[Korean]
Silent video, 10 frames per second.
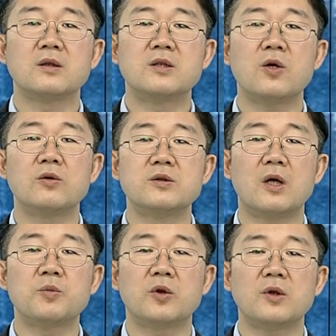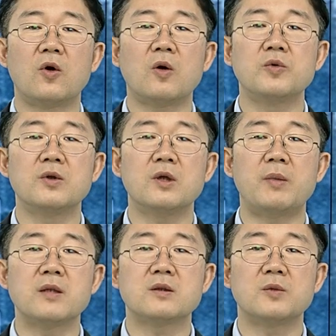이채영 의장을 비롯해 여러분들이
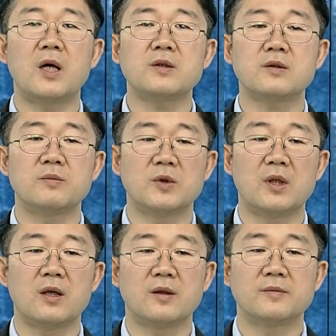말씀을 하셨습니다.